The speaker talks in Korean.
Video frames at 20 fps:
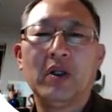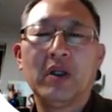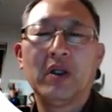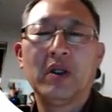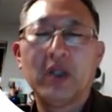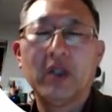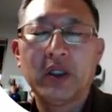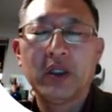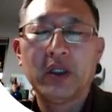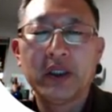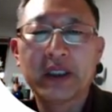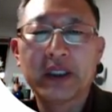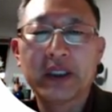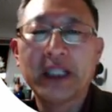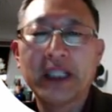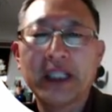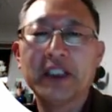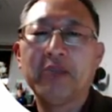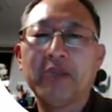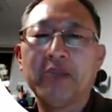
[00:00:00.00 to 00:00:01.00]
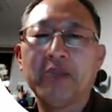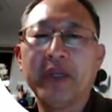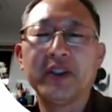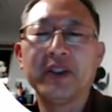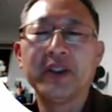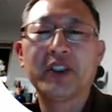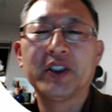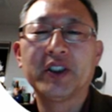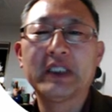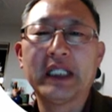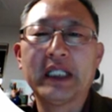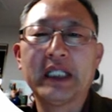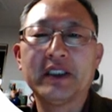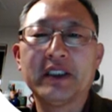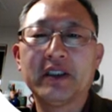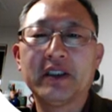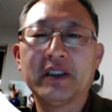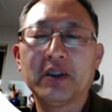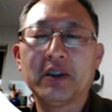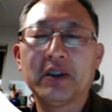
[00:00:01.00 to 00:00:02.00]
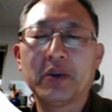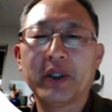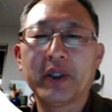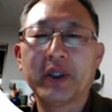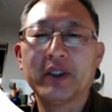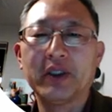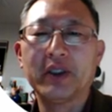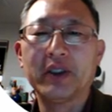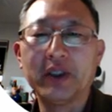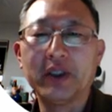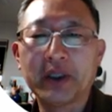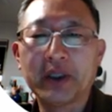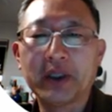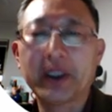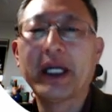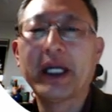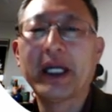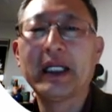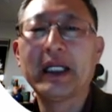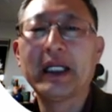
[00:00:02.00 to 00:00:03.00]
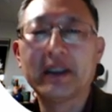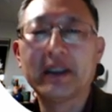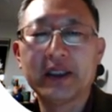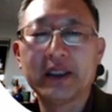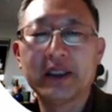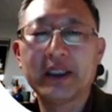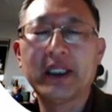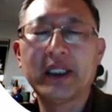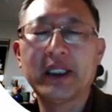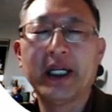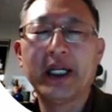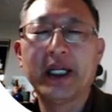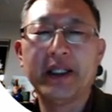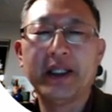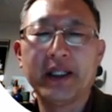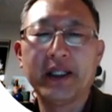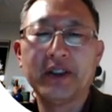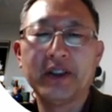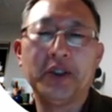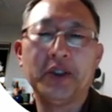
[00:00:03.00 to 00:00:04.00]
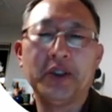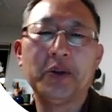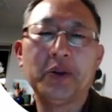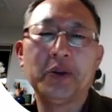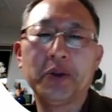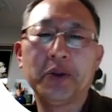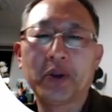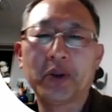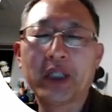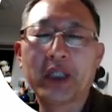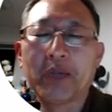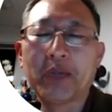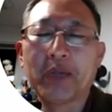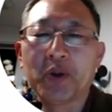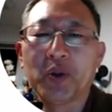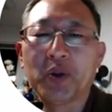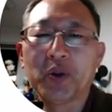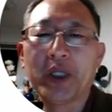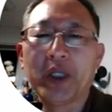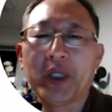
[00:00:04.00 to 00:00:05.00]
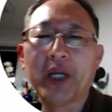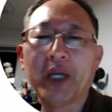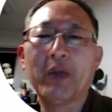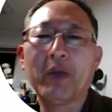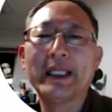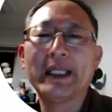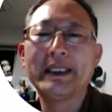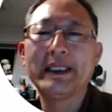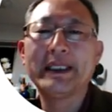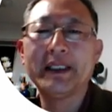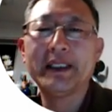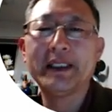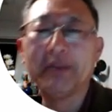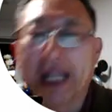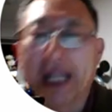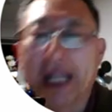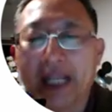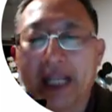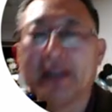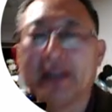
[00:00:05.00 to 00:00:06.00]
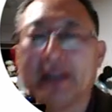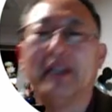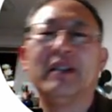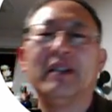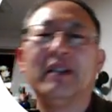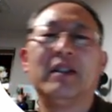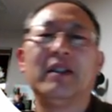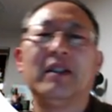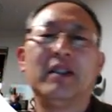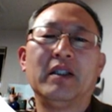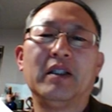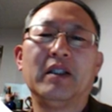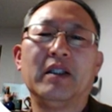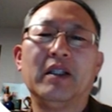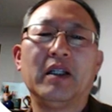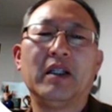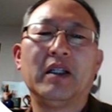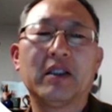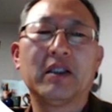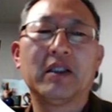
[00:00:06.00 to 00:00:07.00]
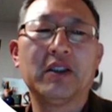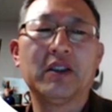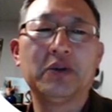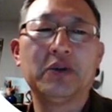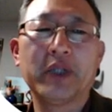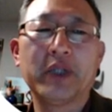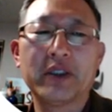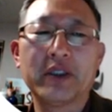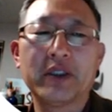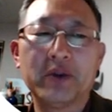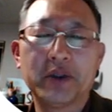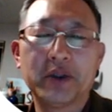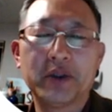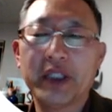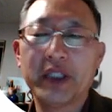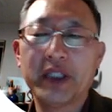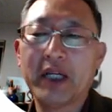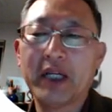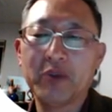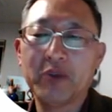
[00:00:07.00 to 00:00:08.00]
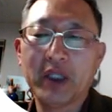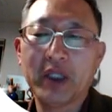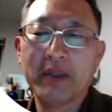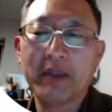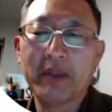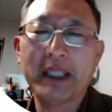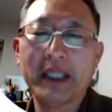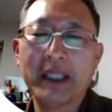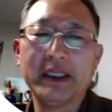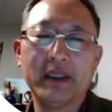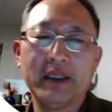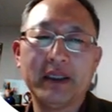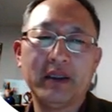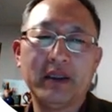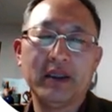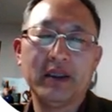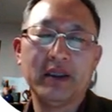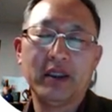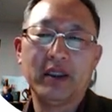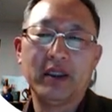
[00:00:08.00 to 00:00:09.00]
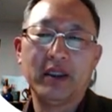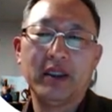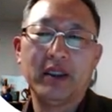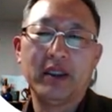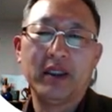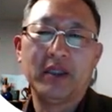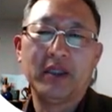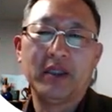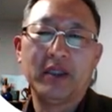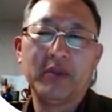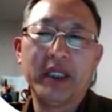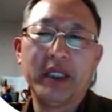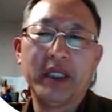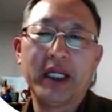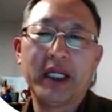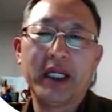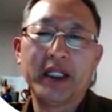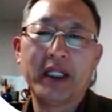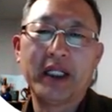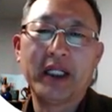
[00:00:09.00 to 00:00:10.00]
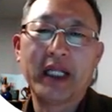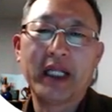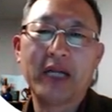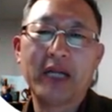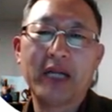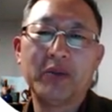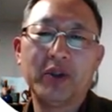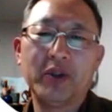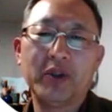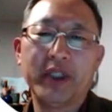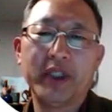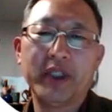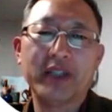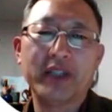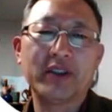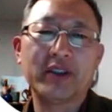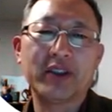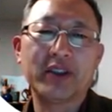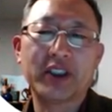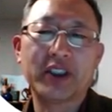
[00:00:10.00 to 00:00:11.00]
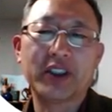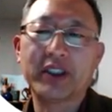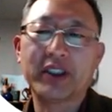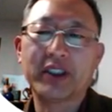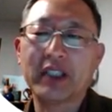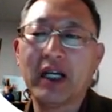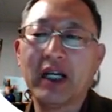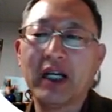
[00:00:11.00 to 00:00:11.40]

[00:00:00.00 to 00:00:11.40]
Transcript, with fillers: 역사적인 변천 과정을 통해서 어떻게 할 것인가에 대해서 이론적으로 탐구를 해왔지만, 그 중에서도 서양 문화만이 미학이라는 학문을 형성시켰다